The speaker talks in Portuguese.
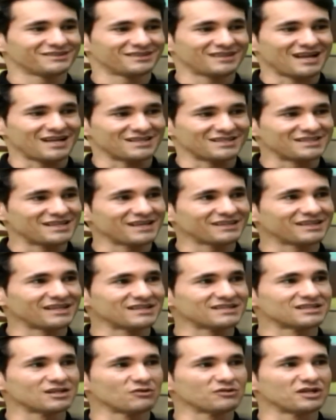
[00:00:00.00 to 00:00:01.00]
trazer a
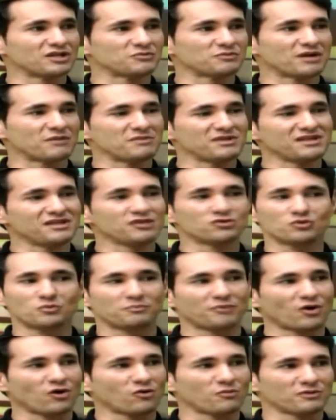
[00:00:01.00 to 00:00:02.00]
atenção deles para mim, e isso o
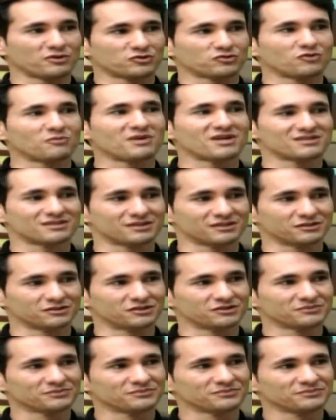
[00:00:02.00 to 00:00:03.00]
palco me ajudou
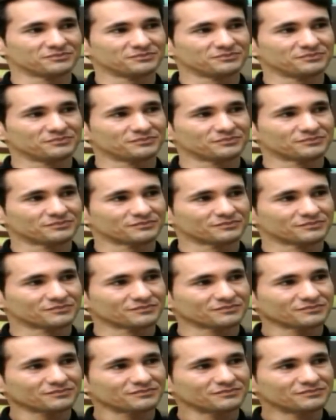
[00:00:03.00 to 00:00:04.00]
bastante. Olha, uma
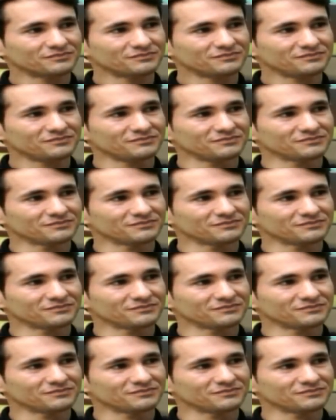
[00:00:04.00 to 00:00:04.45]
coisa que eu não sabia,